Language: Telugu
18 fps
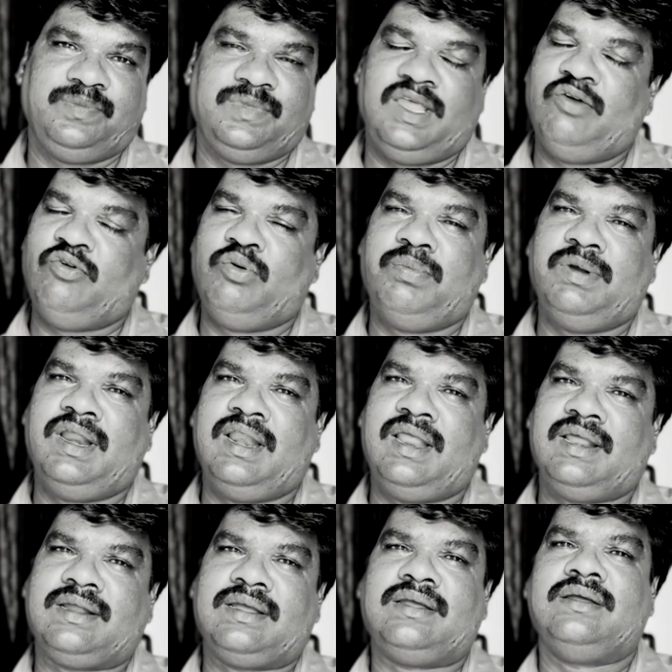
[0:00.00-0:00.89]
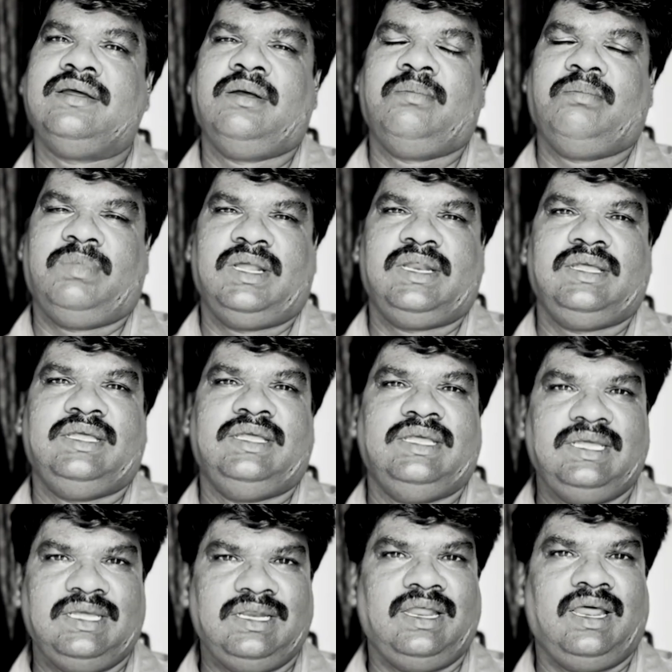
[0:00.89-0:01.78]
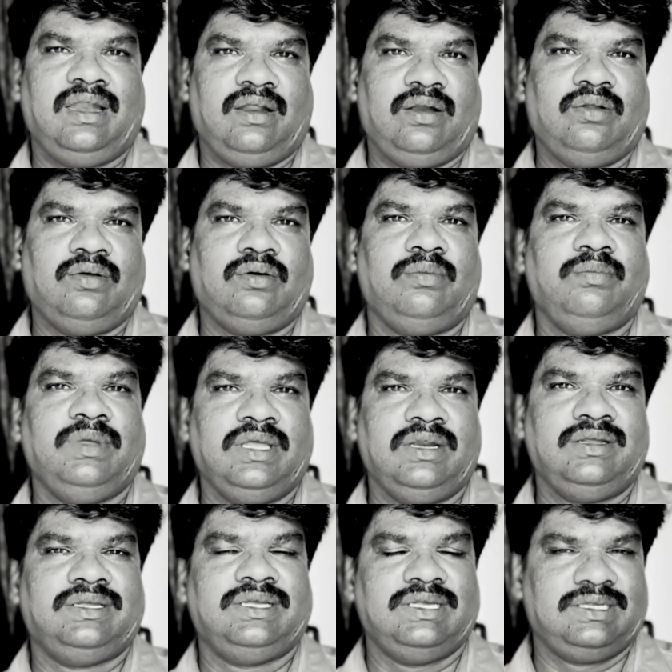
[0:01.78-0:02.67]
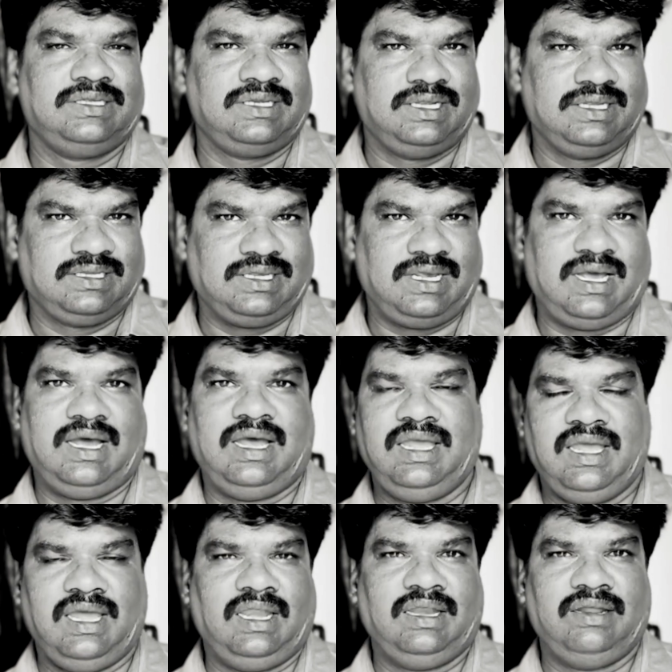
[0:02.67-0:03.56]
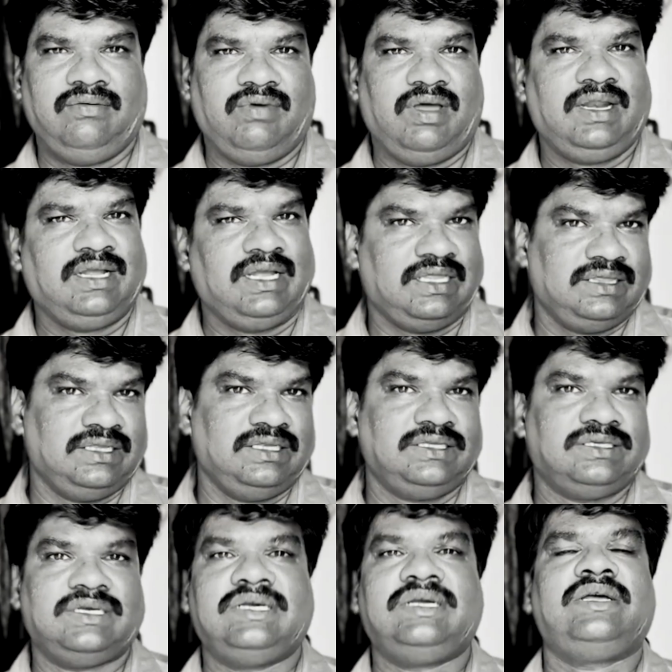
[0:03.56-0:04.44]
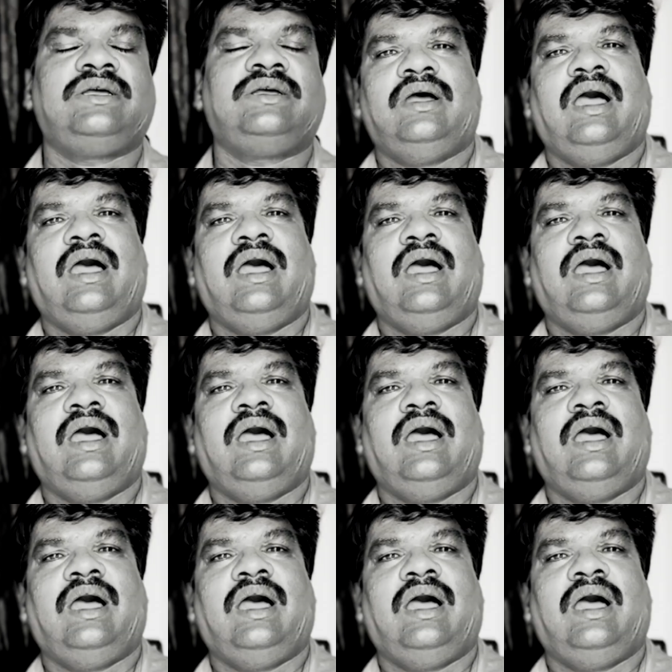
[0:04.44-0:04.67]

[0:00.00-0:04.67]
దేవుని బిడ్డలారా మరి ఈ నెలలో మీరు చేసిన సహాయాన్ని వారికి అందించగా